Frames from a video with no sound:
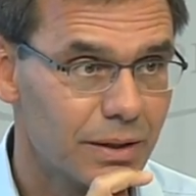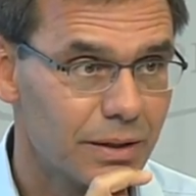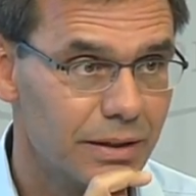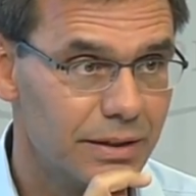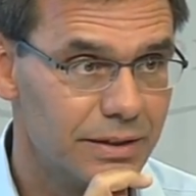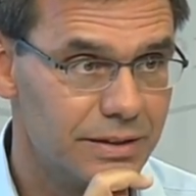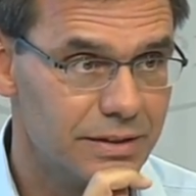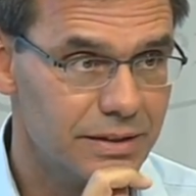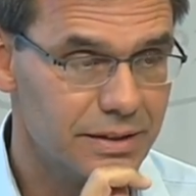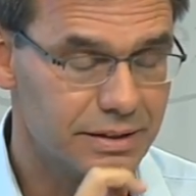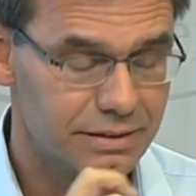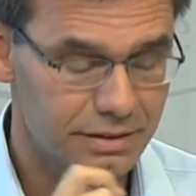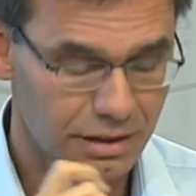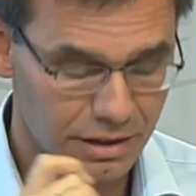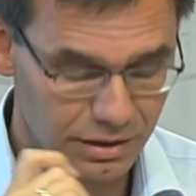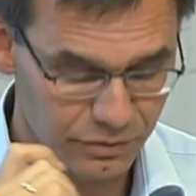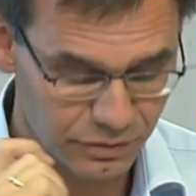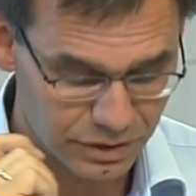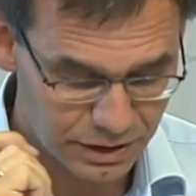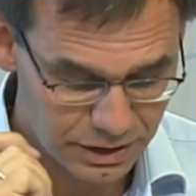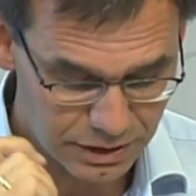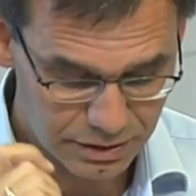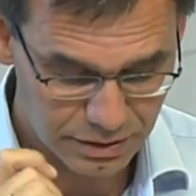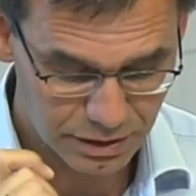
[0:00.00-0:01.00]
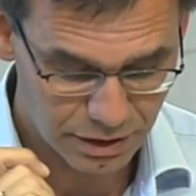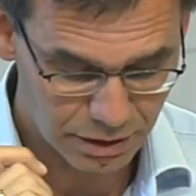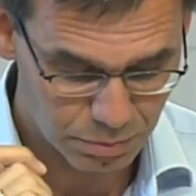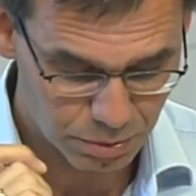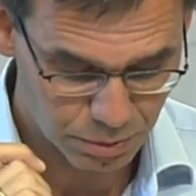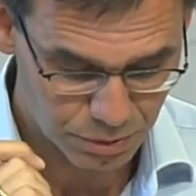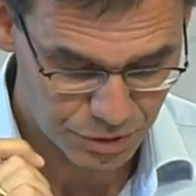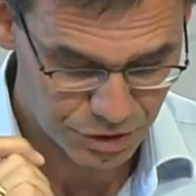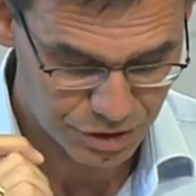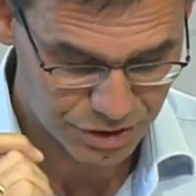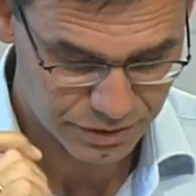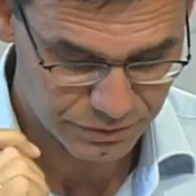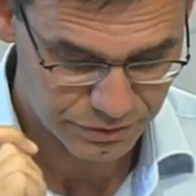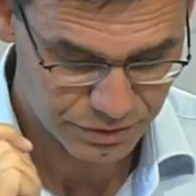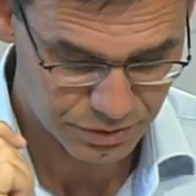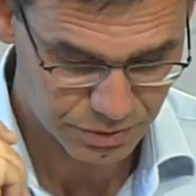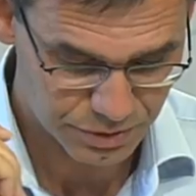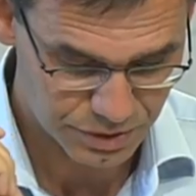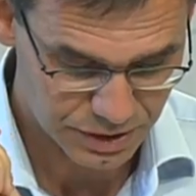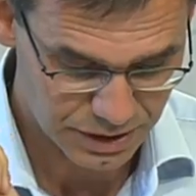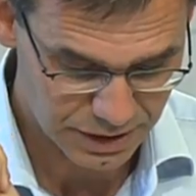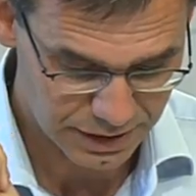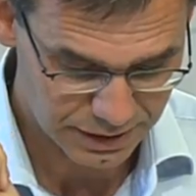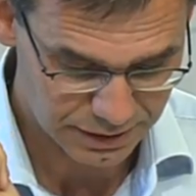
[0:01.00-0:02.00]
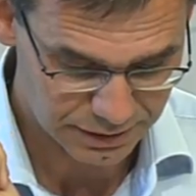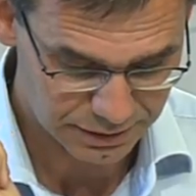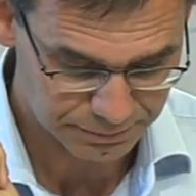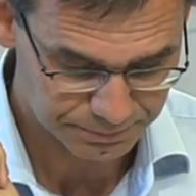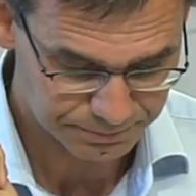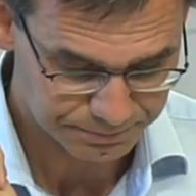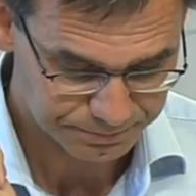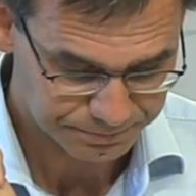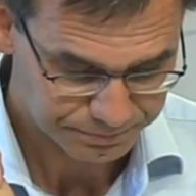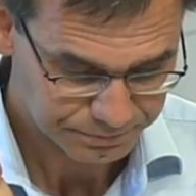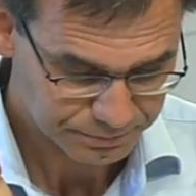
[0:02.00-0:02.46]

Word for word: Es ist eine wichtige Botschaft zu sagen,